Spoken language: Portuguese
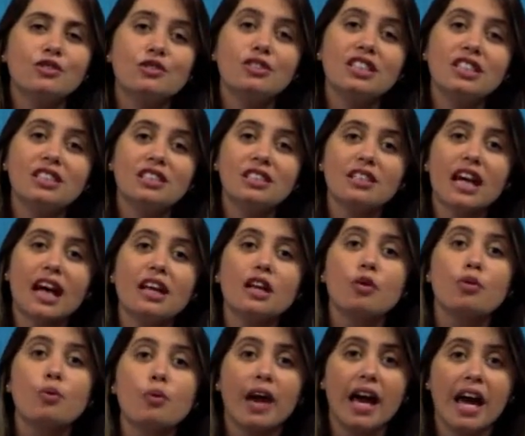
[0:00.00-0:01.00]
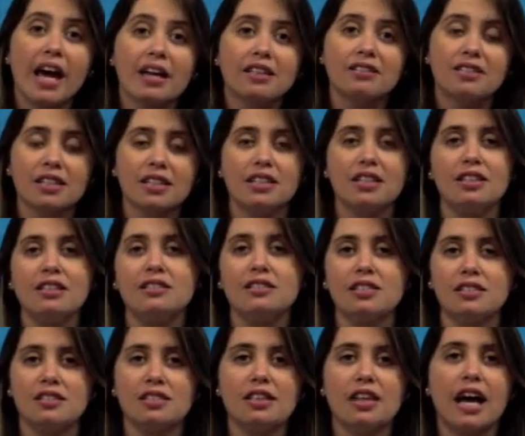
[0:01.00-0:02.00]
do Cincinnati Reds, aqui em
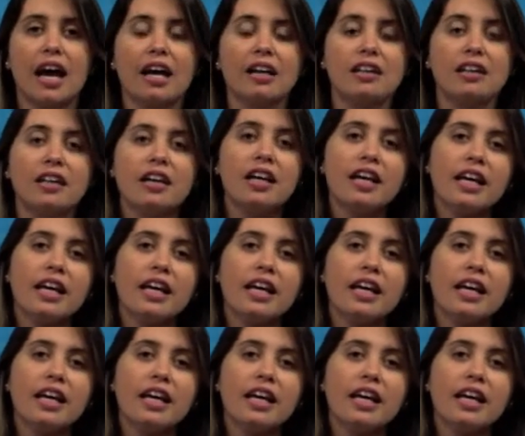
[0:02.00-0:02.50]
Cincinnati.